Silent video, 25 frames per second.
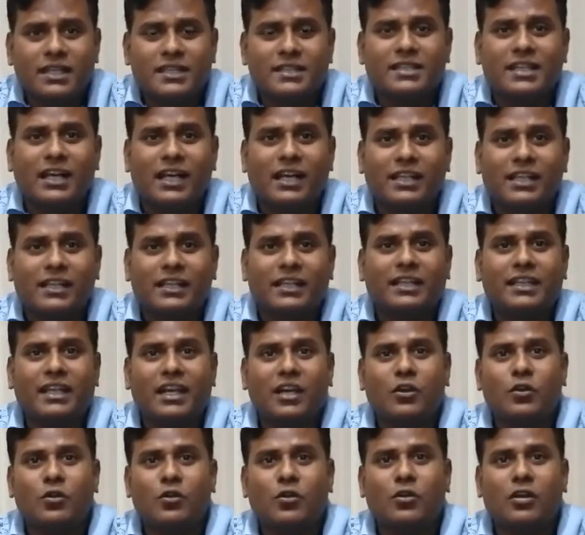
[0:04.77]
जाने क्या
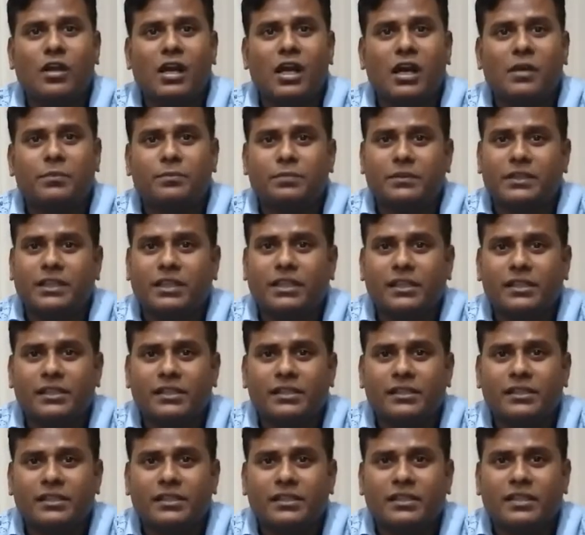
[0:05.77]
होगा अब की
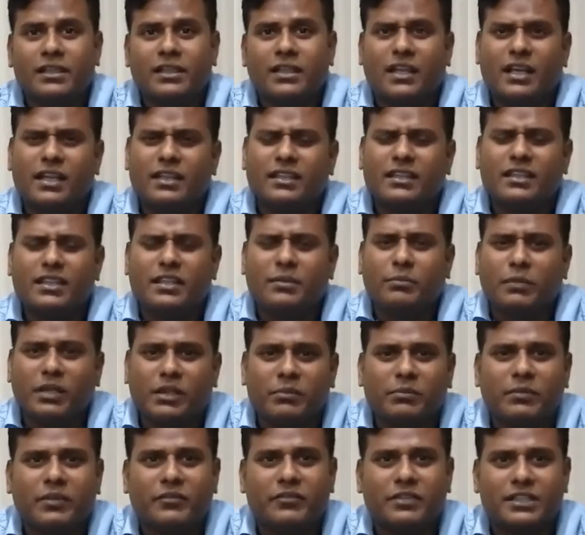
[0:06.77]
करती मन
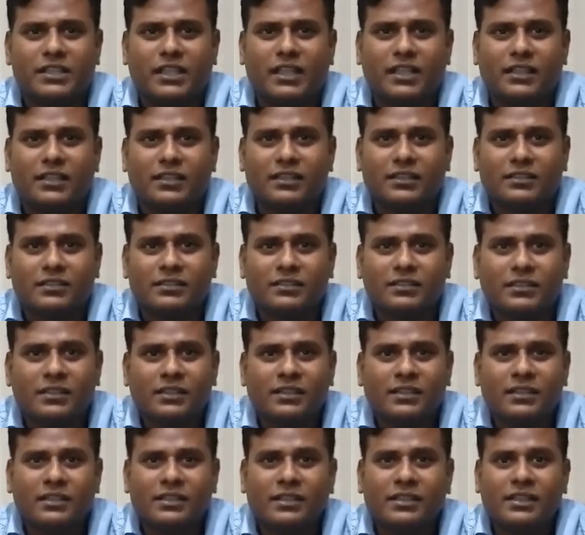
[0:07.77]
में
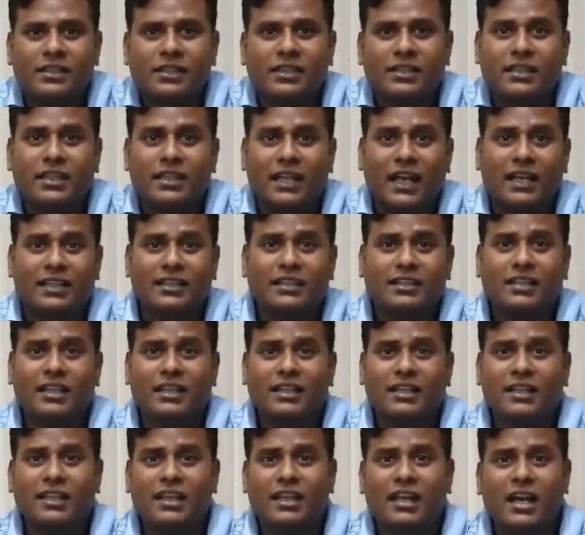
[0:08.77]
विचार याद
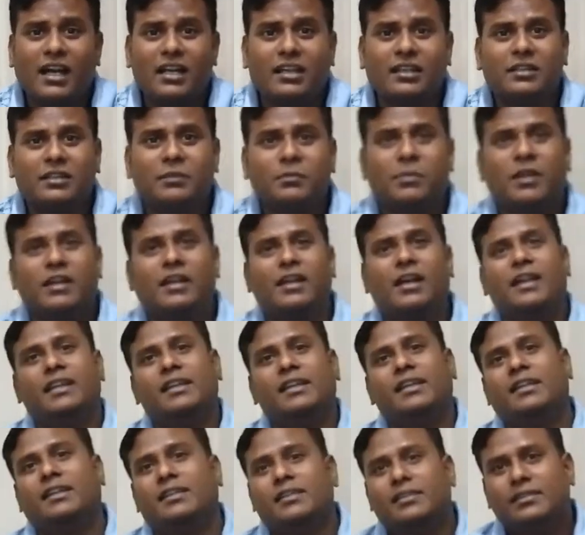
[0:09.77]
करके आंख भर आई
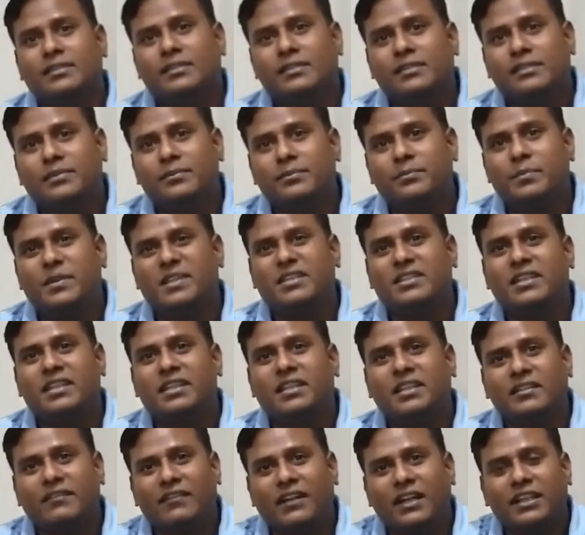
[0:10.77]
पिछली
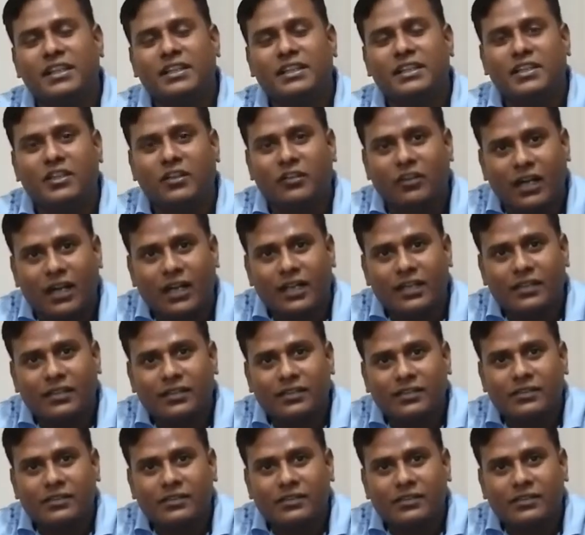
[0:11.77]
दिवाली त्योहार